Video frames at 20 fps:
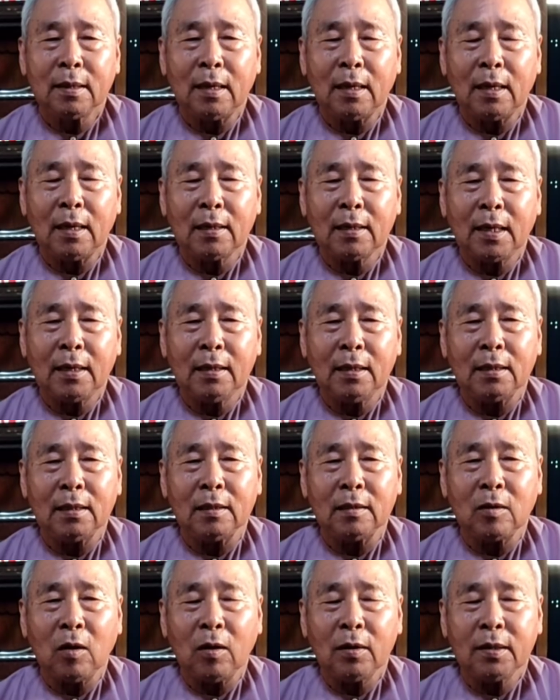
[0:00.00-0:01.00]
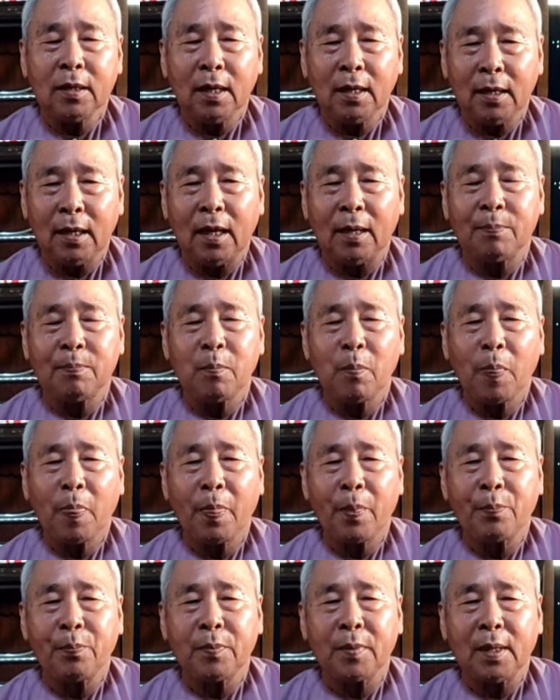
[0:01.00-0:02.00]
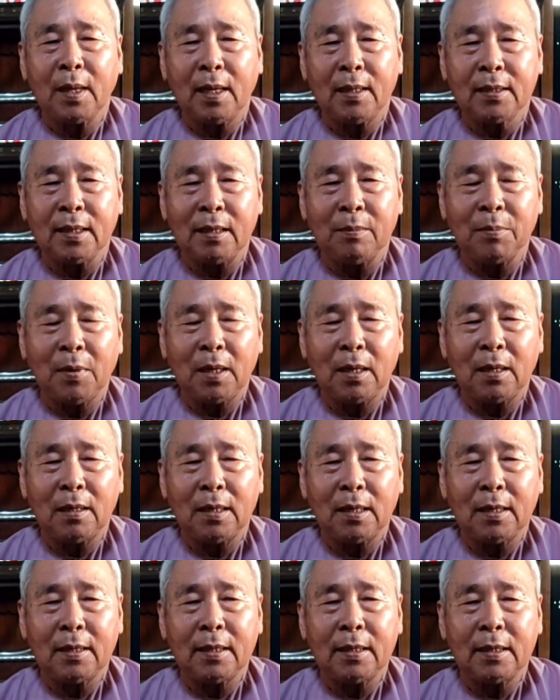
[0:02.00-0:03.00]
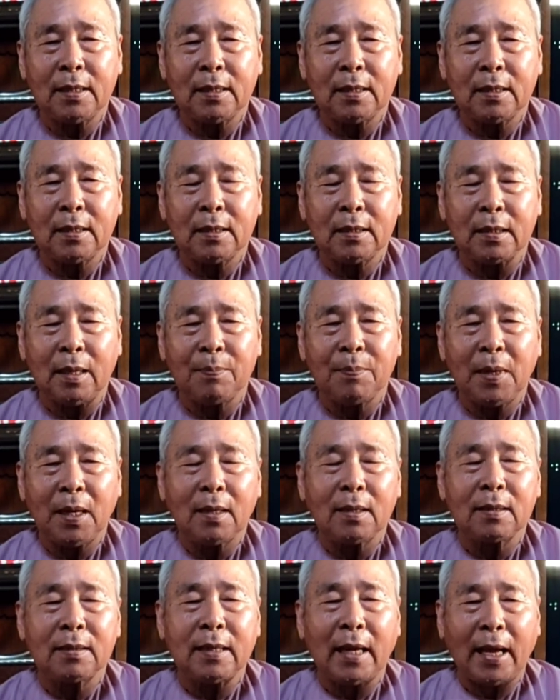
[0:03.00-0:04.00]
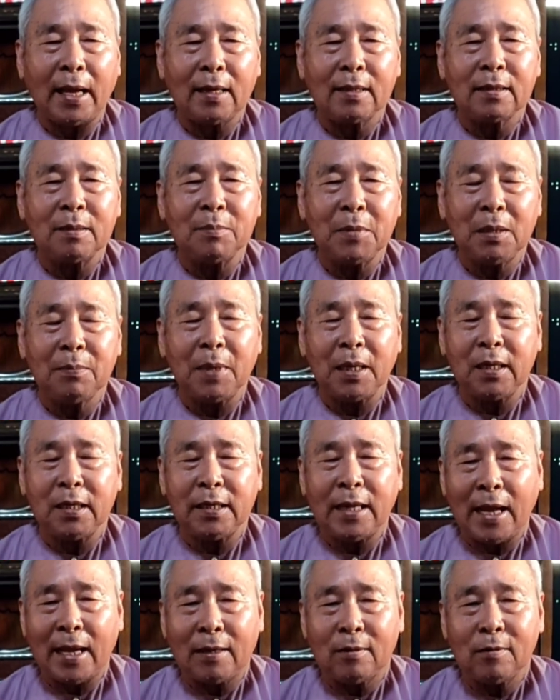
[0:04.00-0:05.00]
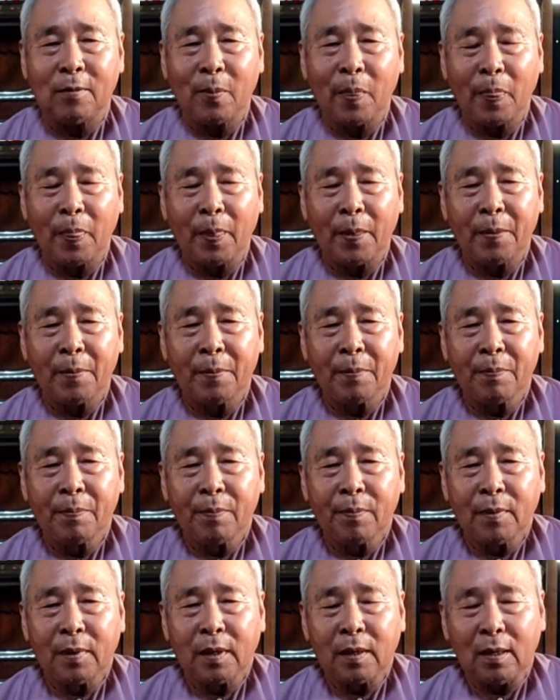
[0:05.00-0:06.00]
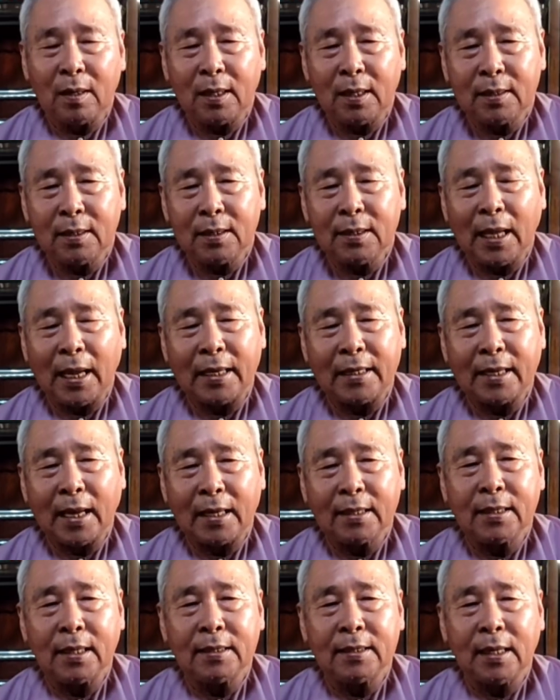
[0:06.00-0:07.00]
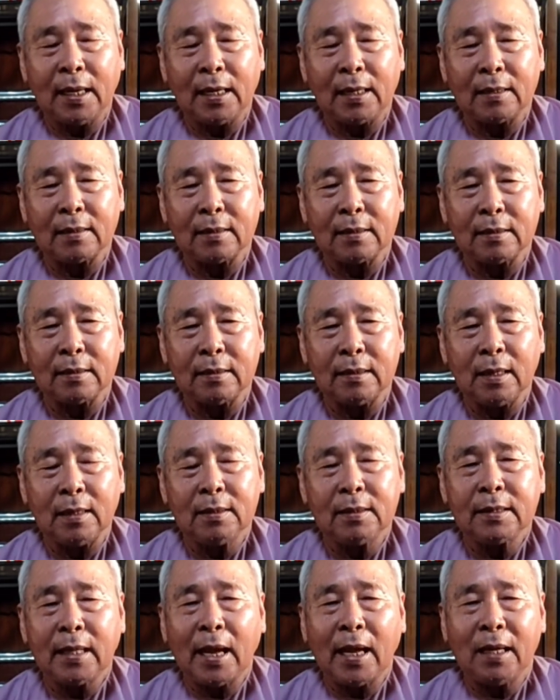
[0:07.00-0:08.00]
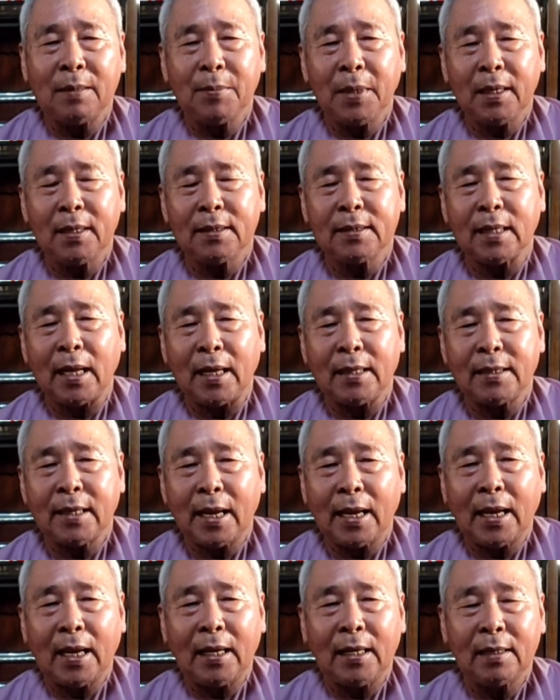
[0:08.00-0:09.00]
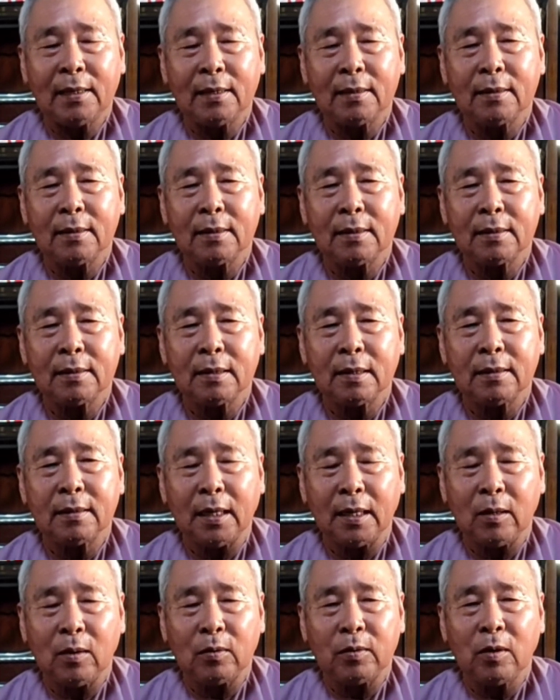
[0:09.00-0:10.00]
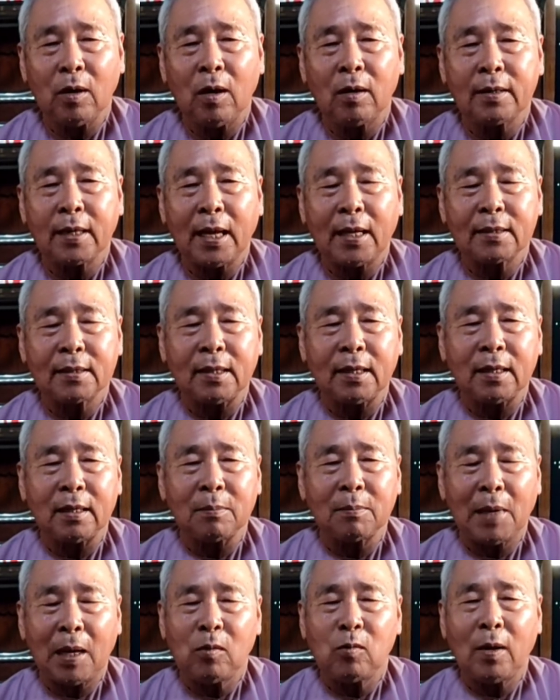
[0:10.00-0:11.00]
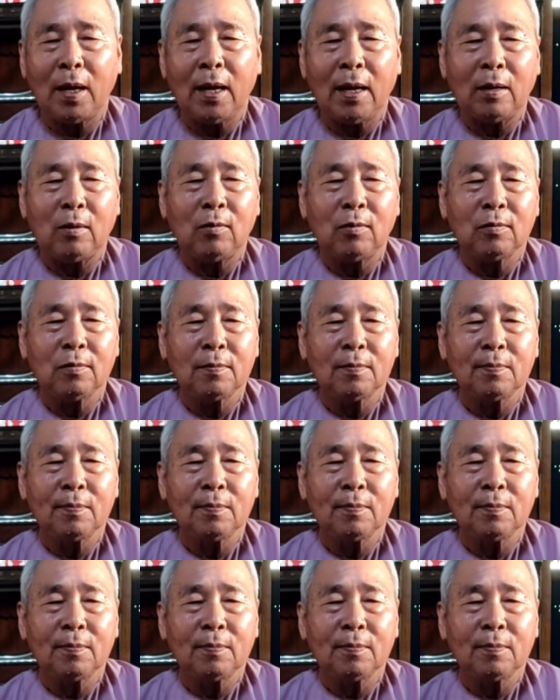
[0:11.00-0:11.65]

à, cái người có duyên nghiệp à, thì à, à, nghiệp lực nặng thì mới bị đau cho nên đức thầy khẳng định rằng những tai biến xảy ra đều do căn tiền báo quả hậu